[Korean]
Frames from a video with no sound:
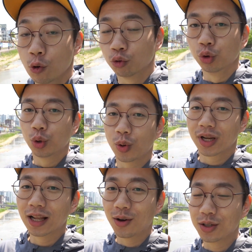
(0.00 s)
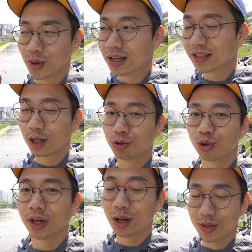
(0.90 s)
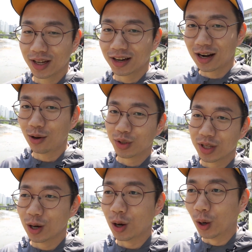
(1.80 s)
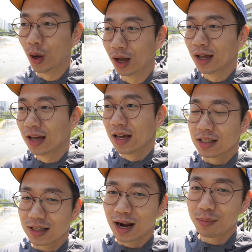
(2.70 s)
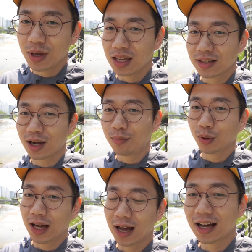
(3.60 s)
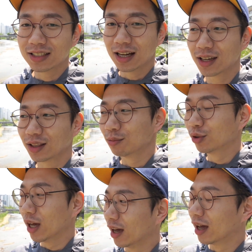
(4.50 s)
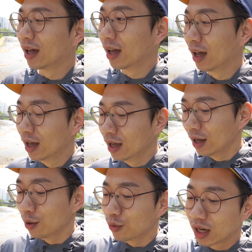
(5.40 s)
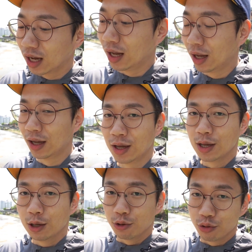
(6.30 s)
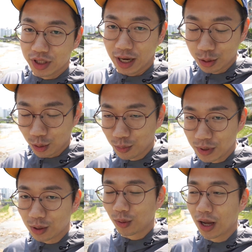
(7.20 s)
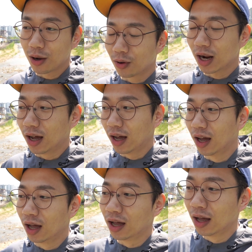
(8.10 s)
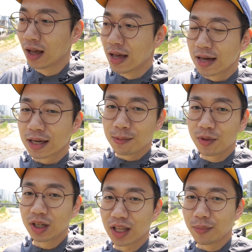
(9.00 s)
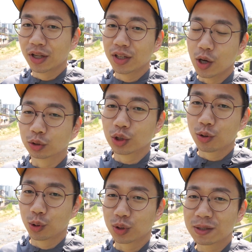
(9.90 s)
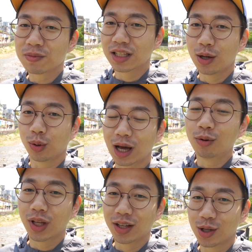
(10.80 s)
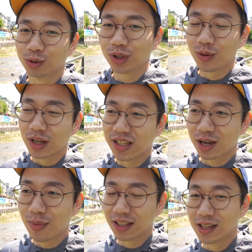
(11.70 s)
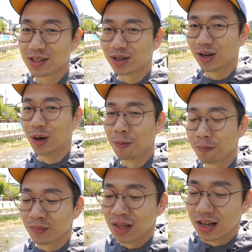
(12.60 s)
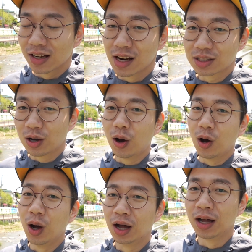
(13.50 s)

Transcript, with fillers: 운동이라는 것이 굉장히 중요하다고 생각을 하거든요 사람이 생각보다 강하지 않기 때문에 우리가 육체가 조금 피곤하거나 힘들 때면 영적으로도 침체되고 다운되는 경우들이 굉장히 많이 있어요 그래서